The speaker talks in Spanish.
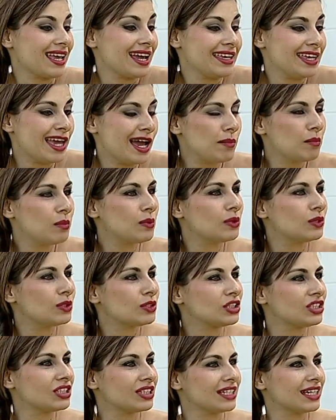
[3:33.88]
te
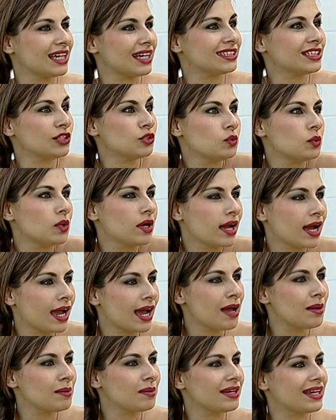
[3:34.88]
hayamos eh, echado un
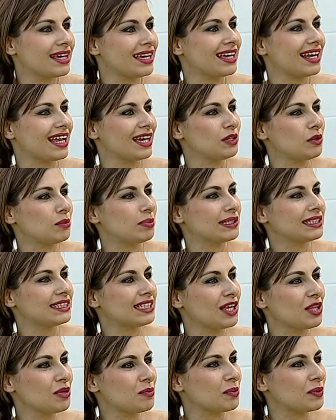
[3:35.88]
cable el año
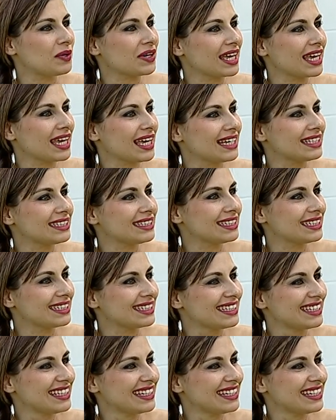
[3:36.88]
pasado porque... Tuve medio